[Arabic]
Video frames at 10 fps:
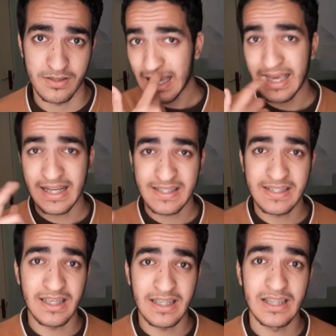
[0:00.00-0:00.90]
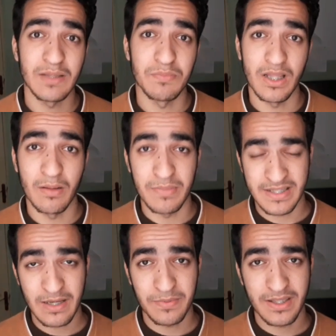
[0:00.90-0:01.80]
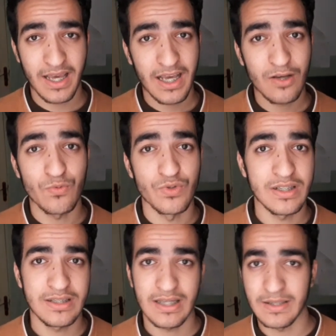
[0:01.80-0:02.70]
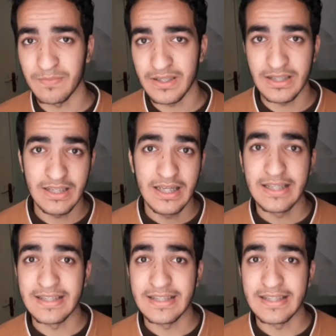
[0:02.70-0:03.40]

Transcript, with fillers: ده هيحسن جدا من المزاج بتاعك وان انت هتبتدي